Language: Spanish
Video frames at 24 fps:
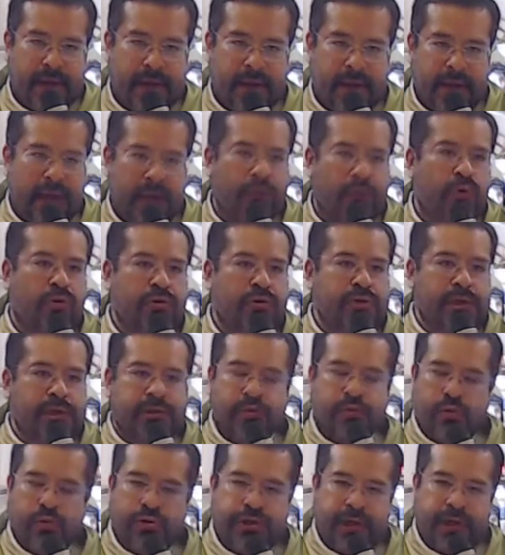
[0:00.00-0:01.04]
Qué duro se
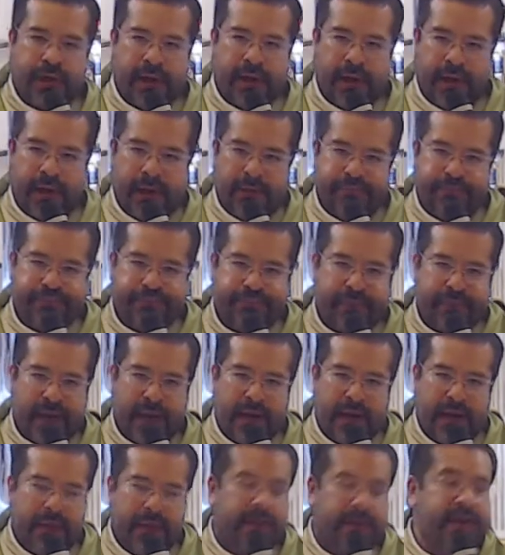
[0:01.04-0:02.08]
escucha que
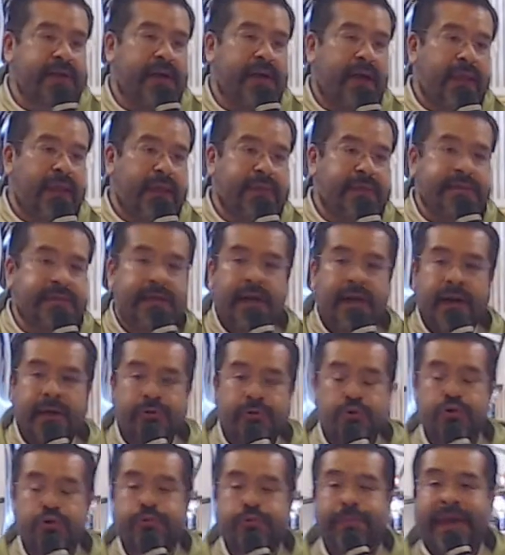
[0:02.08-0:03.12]
le vayan a decir a
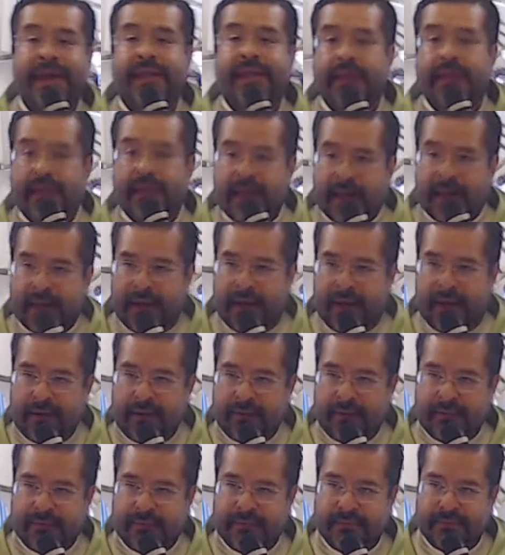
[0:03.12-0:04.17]
Jesús, vete de aquí,
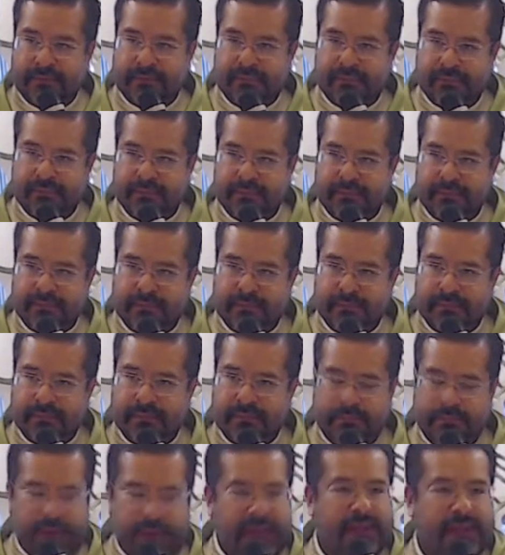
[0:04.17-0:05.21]

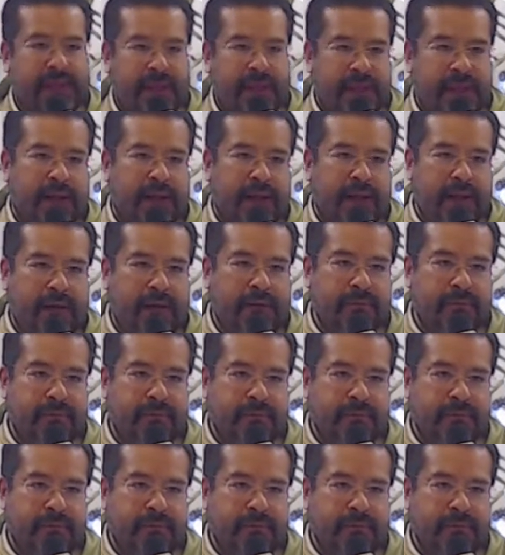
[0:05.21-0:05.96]
vete de aquí.